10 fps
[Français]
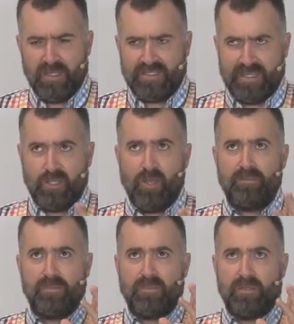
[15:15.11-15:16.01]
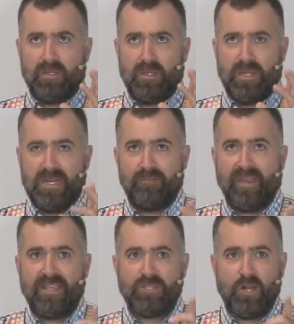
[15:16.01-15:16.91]
cet homme
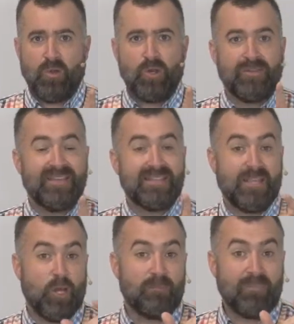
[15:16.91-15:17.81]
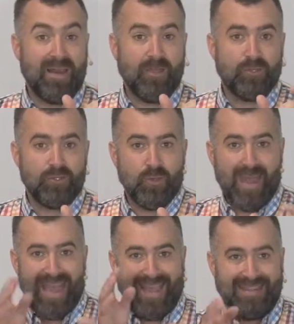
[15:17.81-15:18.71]
livré selon le dessein, le plan de Dieu
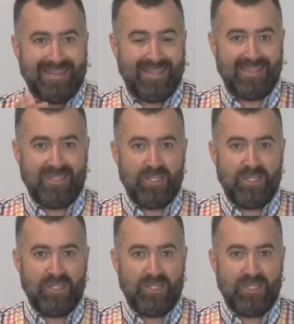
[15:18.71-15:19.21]
arrêté,